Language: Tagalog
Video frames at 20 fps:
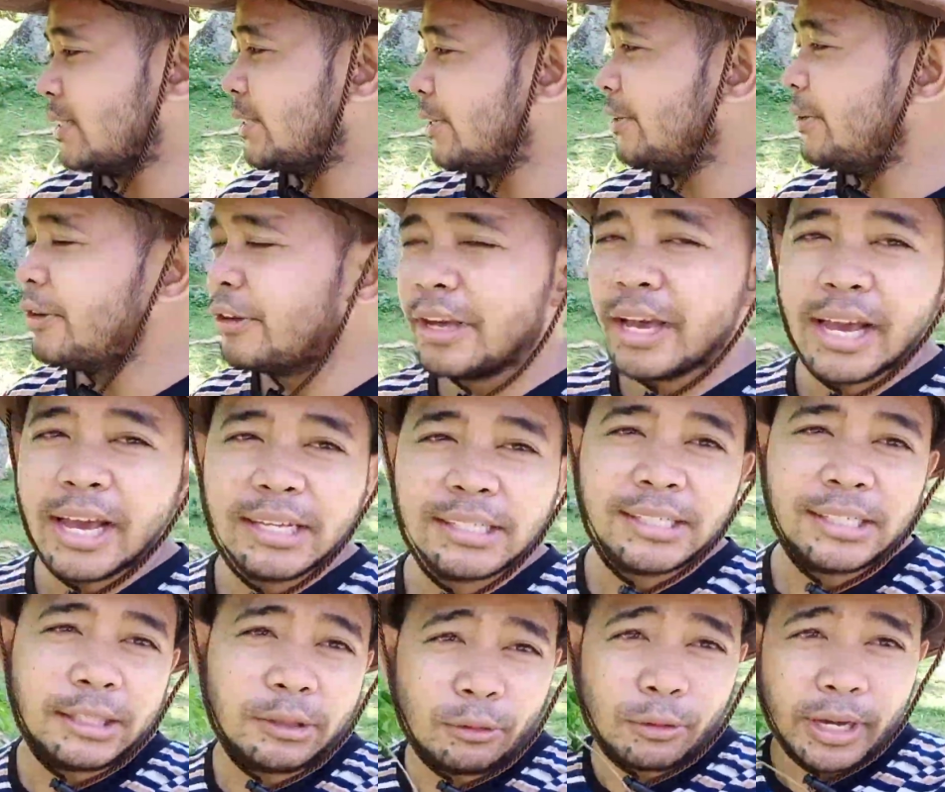So yun guys,
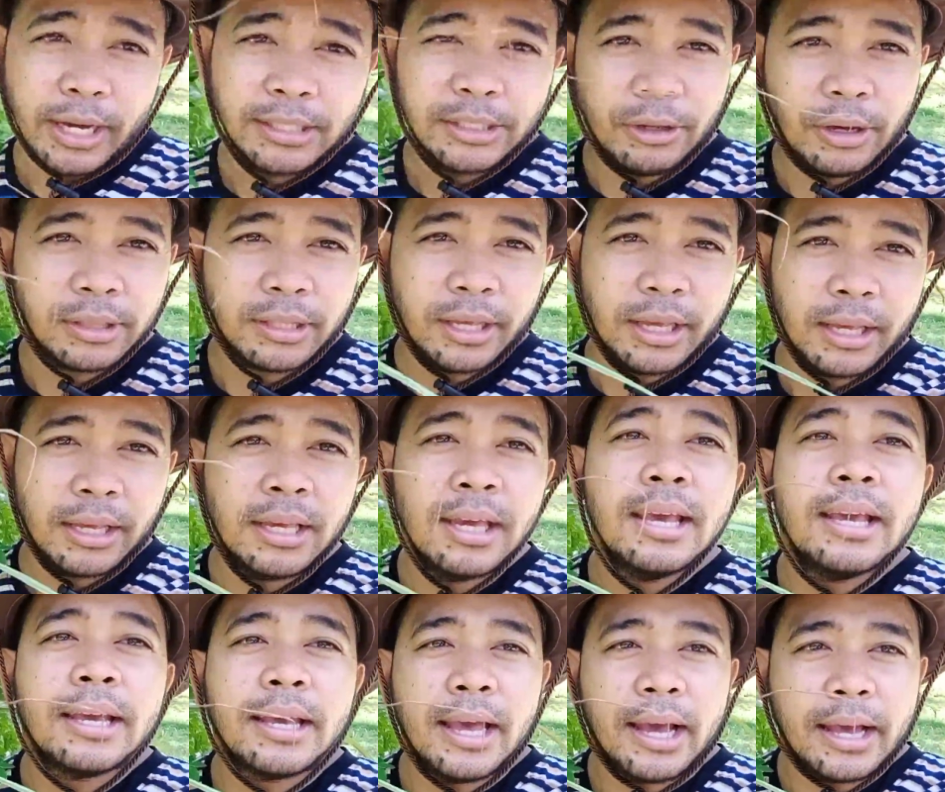ito guys yung ating
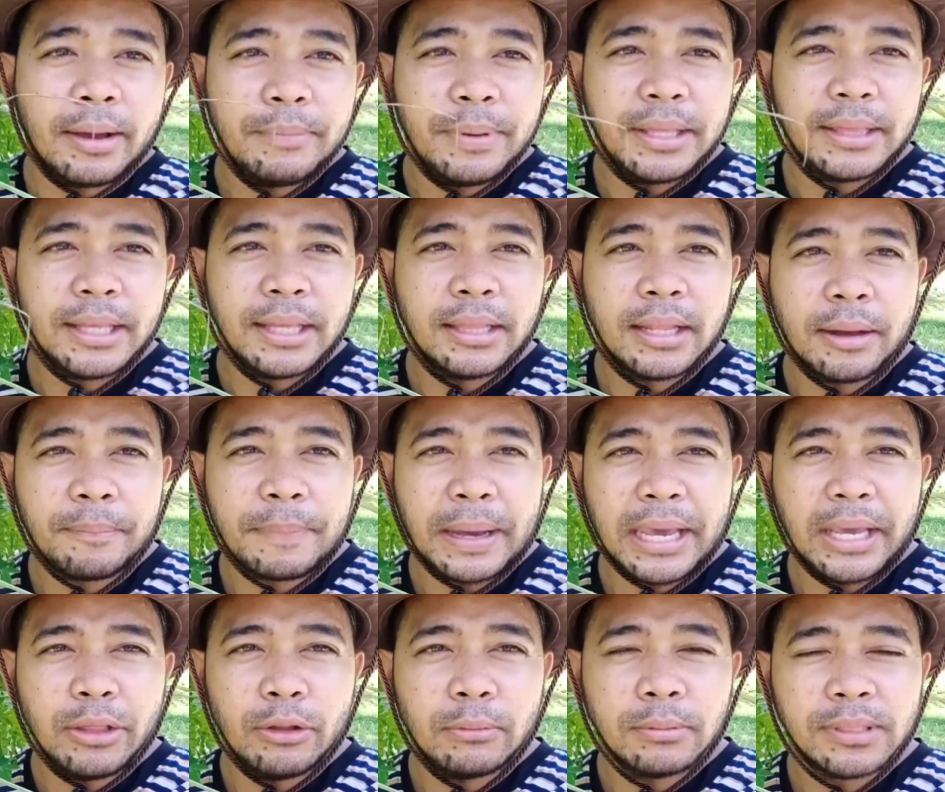gagamitin na
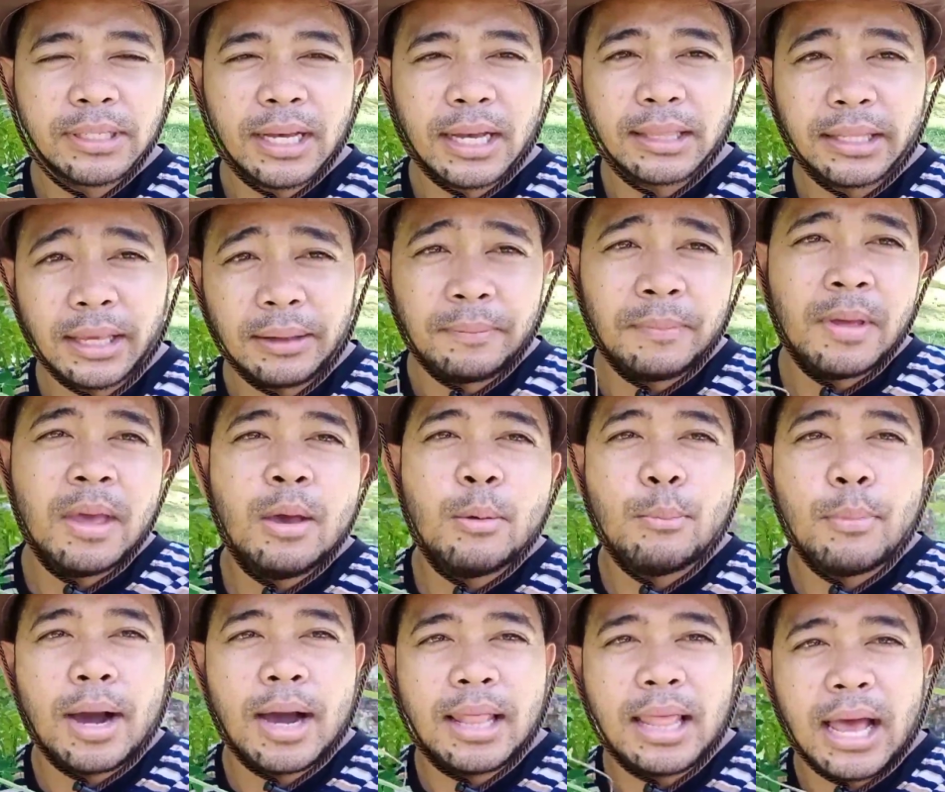painom sa ating
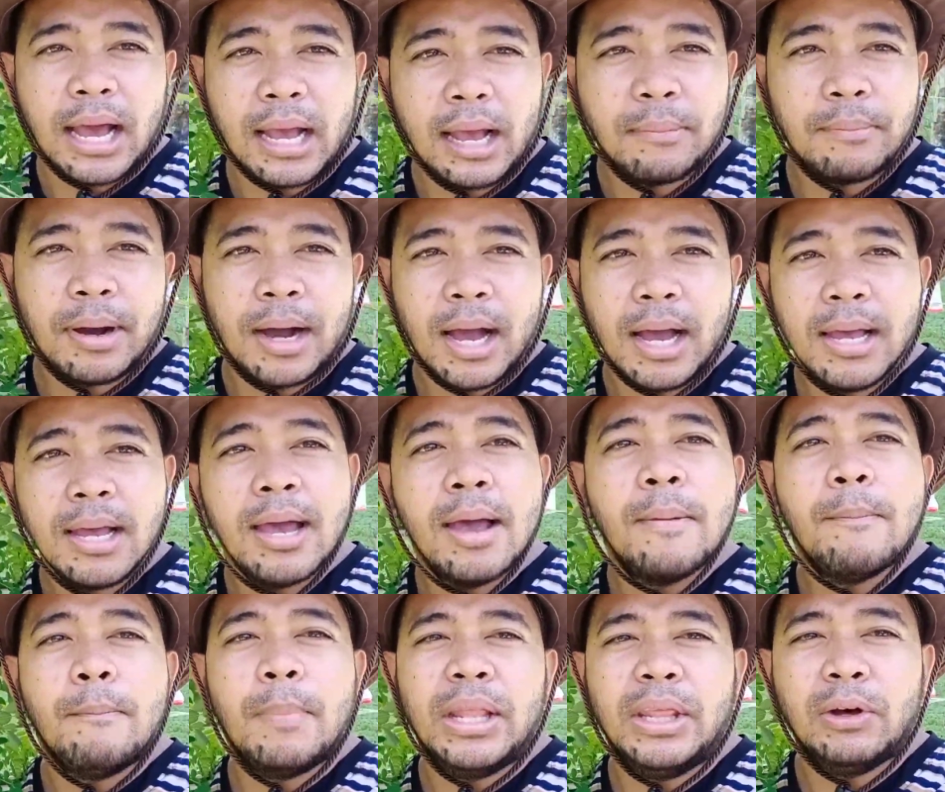mga alaga mga
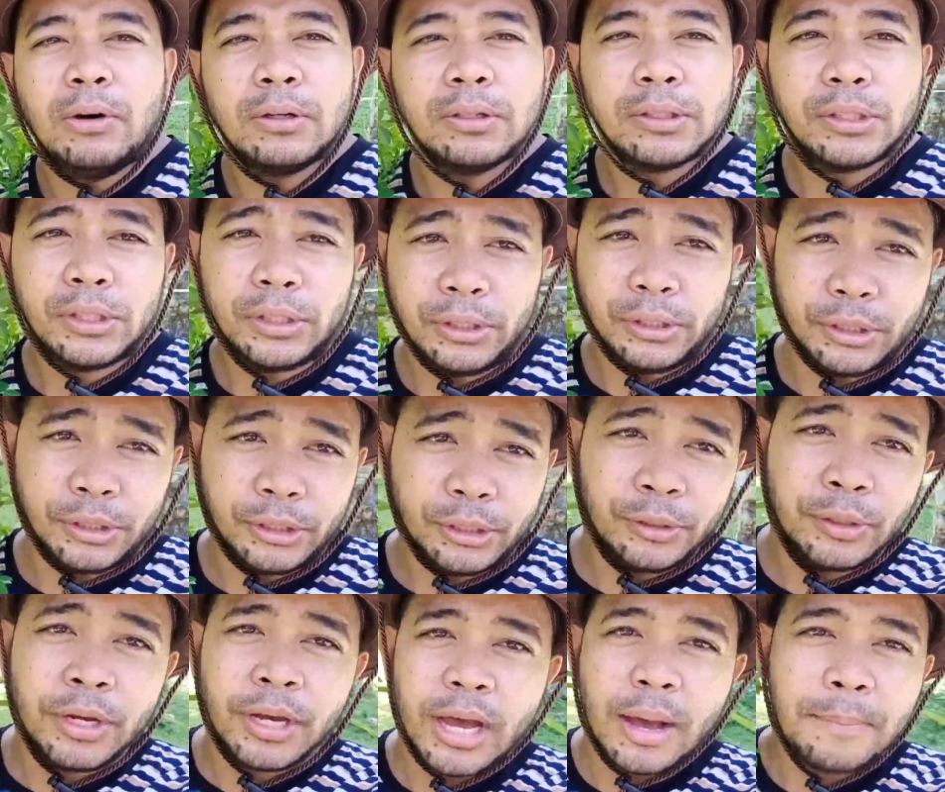manok.
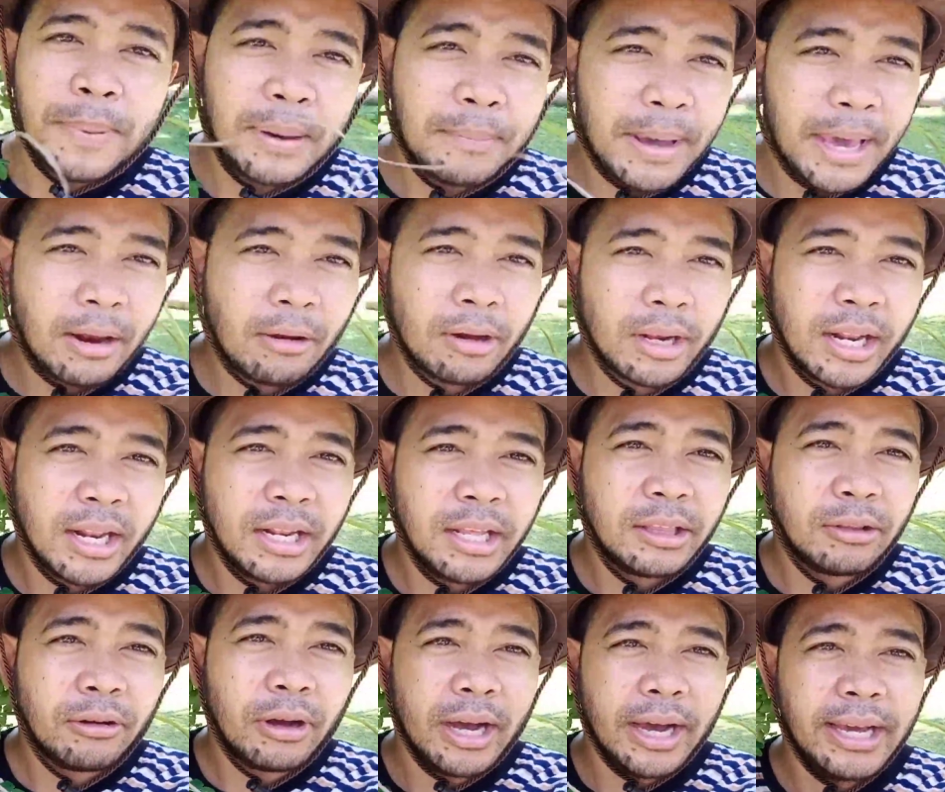So kapag meron ka na
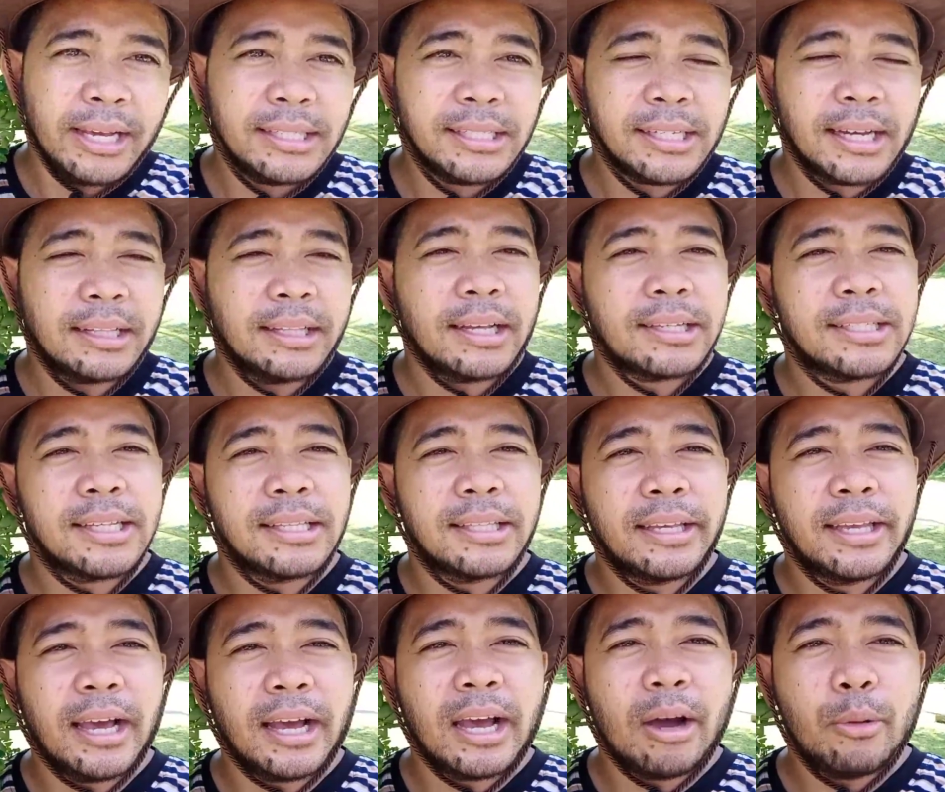nito guys, ang next
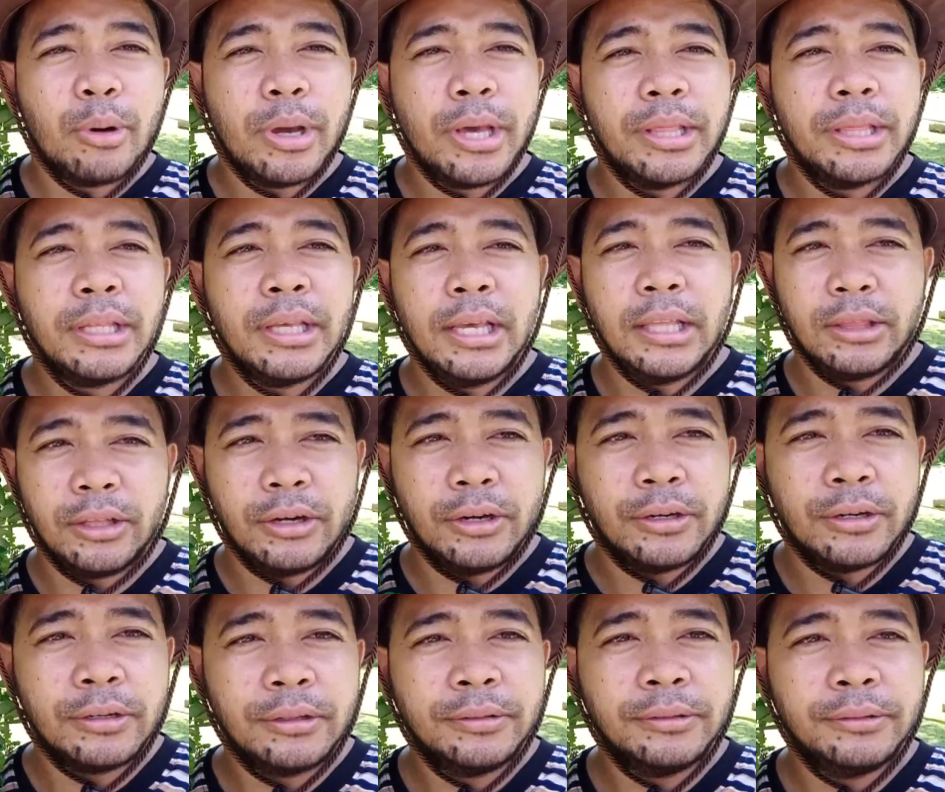natin gagawin ito.